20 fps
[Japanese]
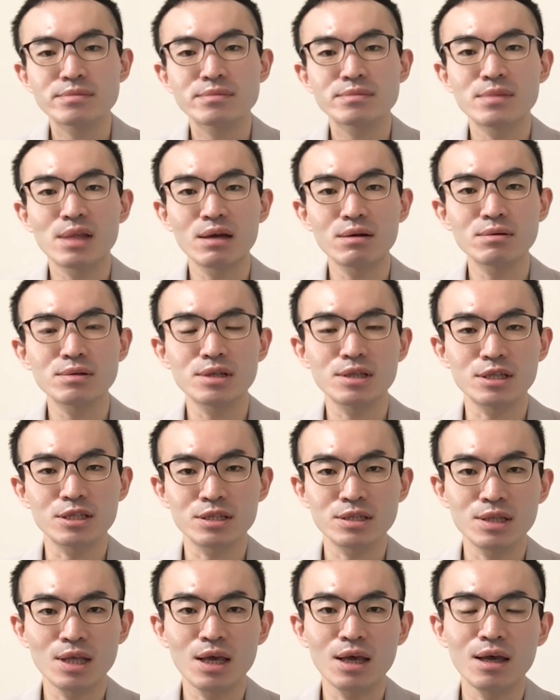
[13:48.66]
なのでで
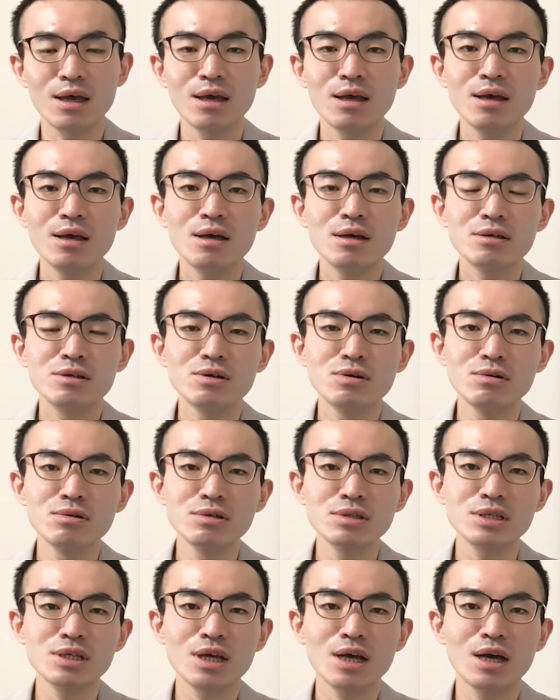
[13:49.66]
すね、療
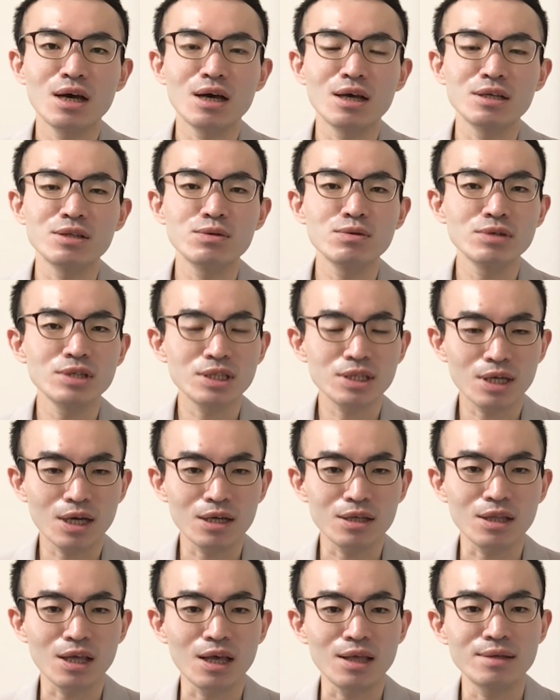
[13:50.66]
法士が1人し
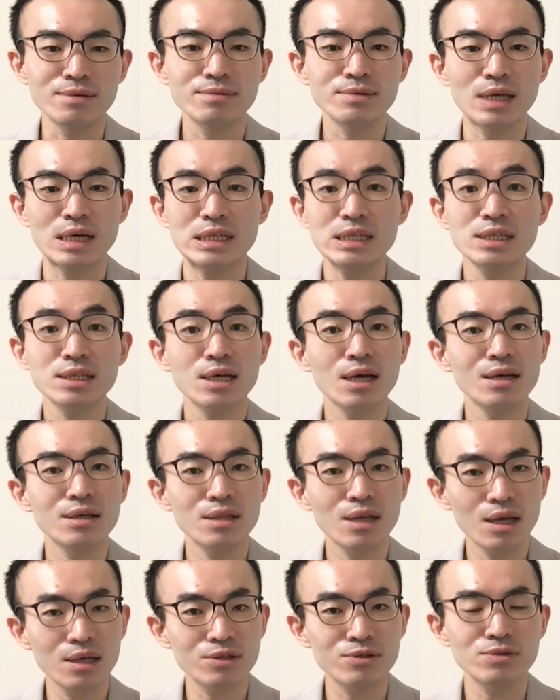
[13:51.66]
かいない、2人しかい
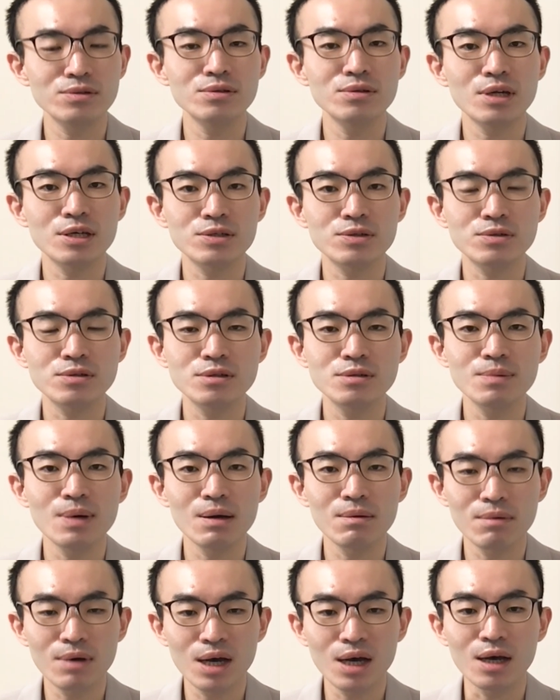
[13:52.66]
ないというような職
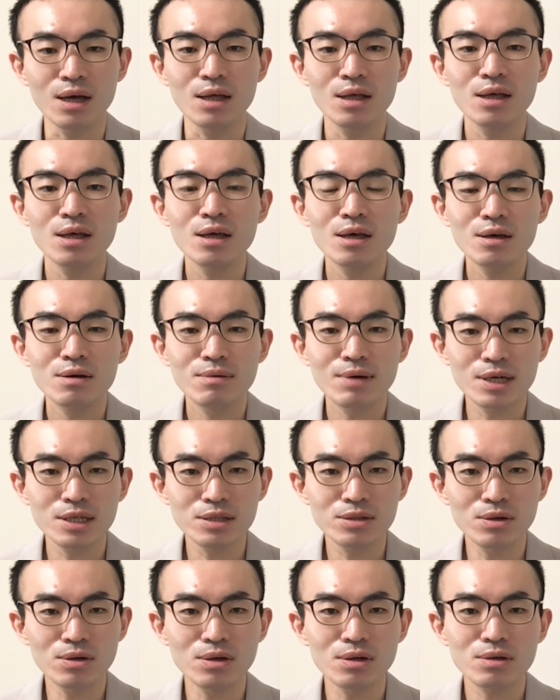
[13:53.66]
場は、
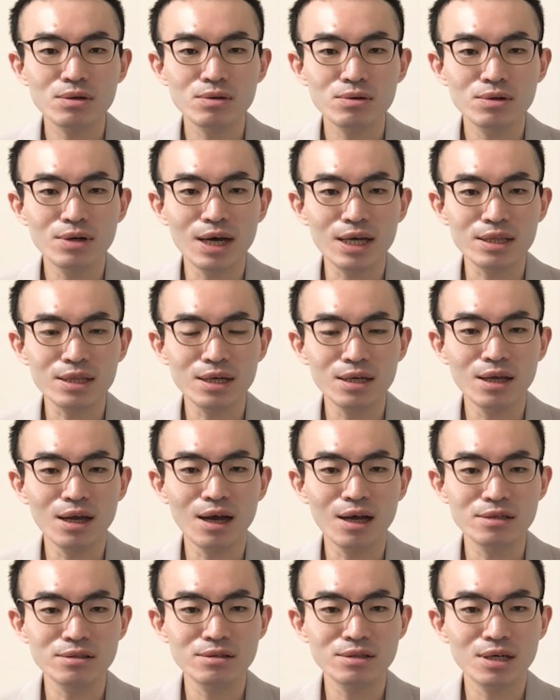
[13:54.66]
割とこの当たり
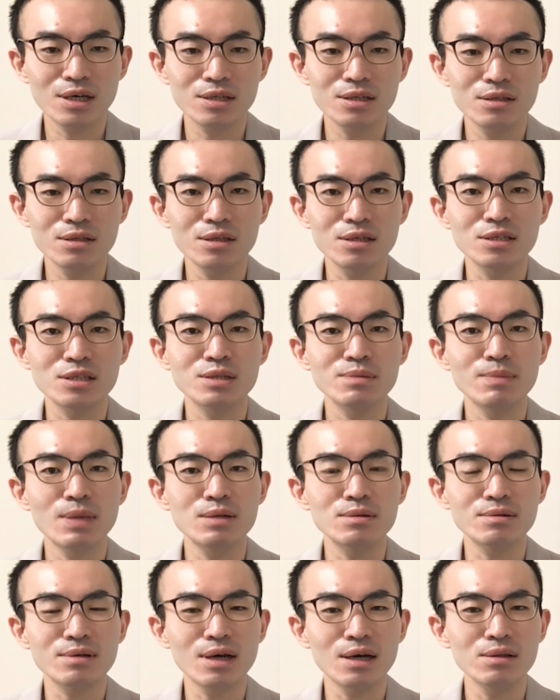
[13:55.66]
外れが出てし
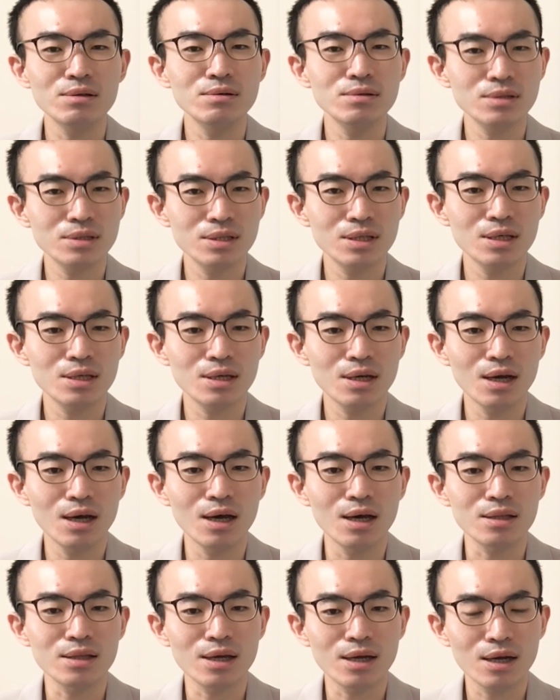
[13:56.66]
まう可能性
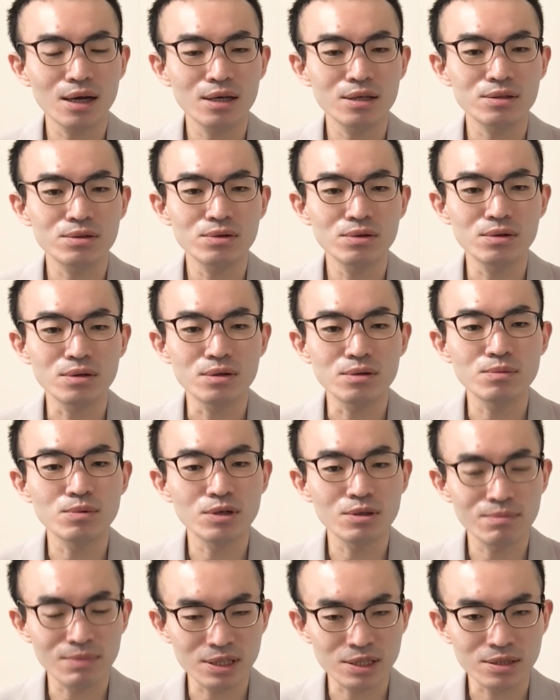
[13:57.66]
が高いと
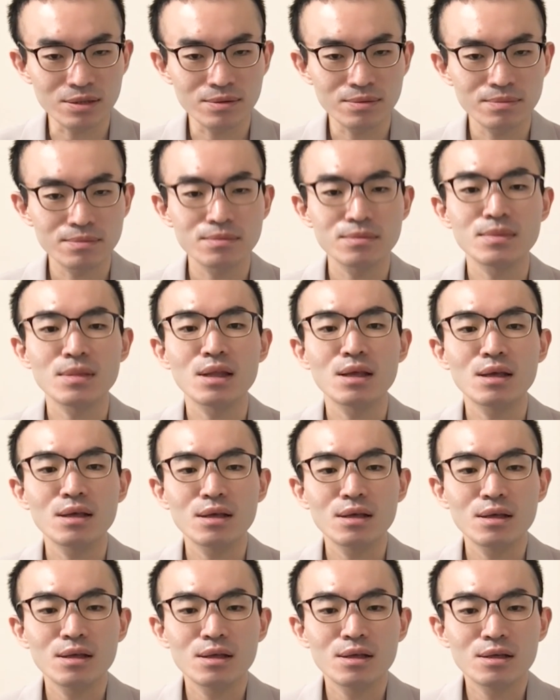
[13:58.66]
思います。
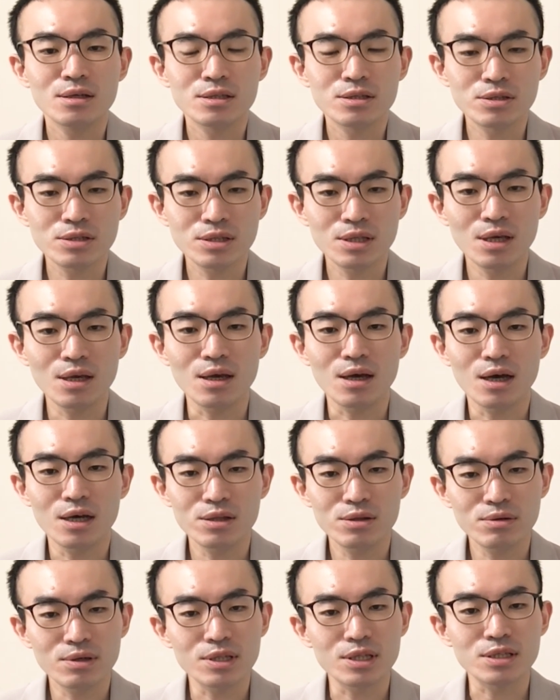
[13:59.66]
そして、
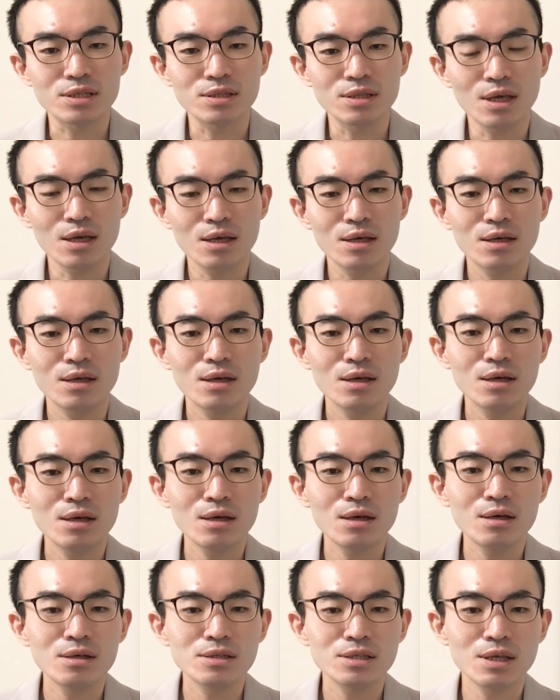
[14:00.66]
あとはですね、
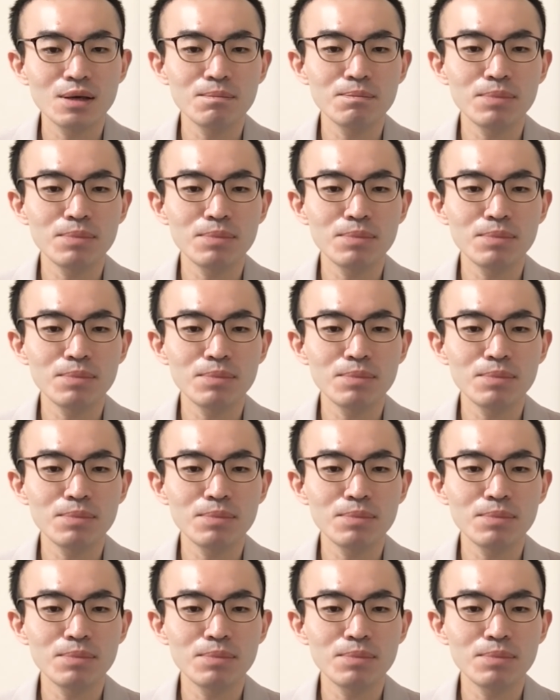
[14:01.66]
先